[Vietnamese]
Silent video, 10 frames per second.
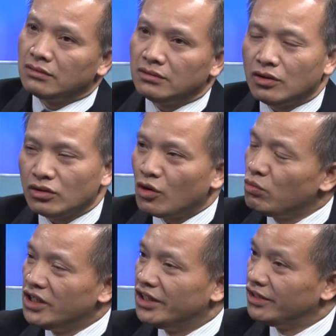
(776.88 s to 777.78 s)
tôi, tôi
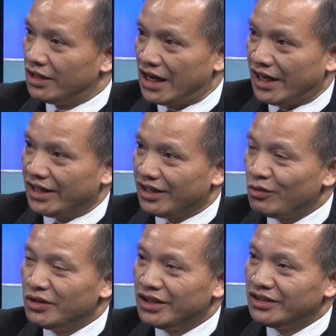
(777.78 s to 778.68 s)
không nhìn thấy trở ngại
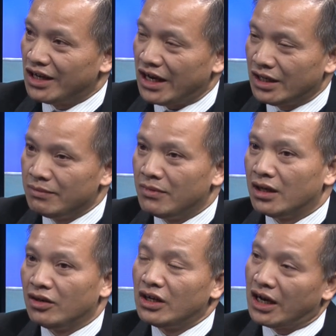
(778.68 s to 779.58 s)
không nhìn thấy trở ngại ở đây
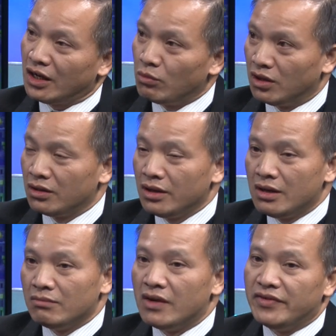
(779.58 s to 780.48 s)
mà nó là cái động lực
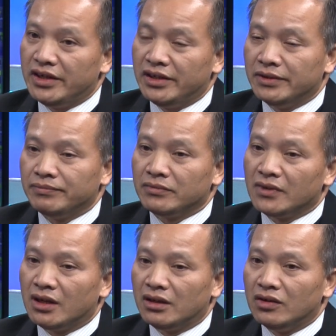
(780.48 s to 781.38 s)
bởi vì
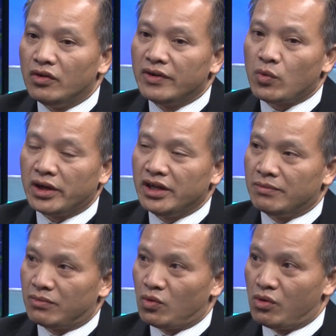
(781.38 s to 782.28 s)
ờ, đối với quan
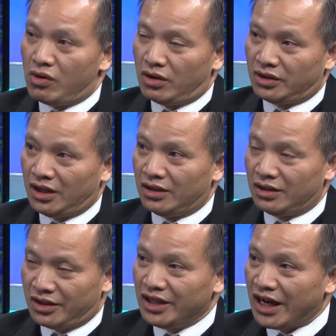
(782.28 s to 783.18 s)
điểm của
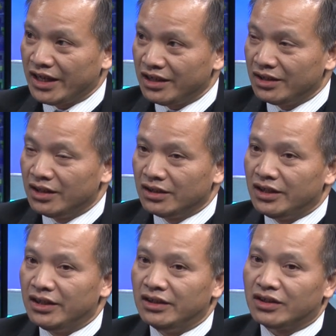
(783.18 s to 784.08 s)
thần kinh thánh á
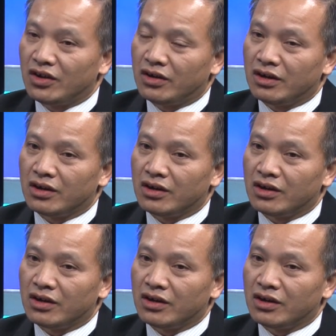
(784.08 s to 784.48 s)
thì ờ,